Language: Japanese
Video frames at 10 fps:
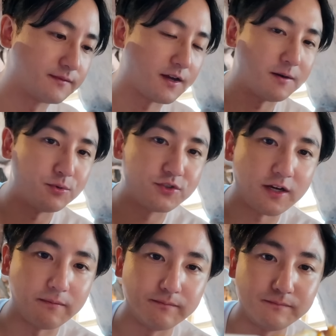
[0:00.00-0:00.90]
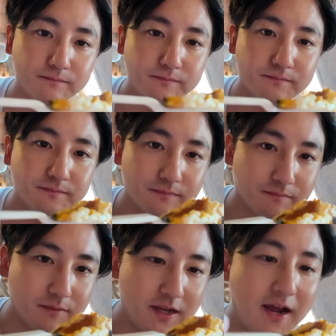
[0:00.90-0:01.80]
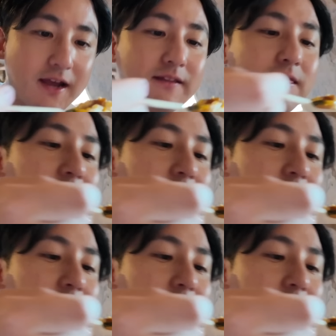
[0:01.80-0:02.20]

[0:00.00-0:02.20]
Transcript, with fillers: かぼちゃ見えないうん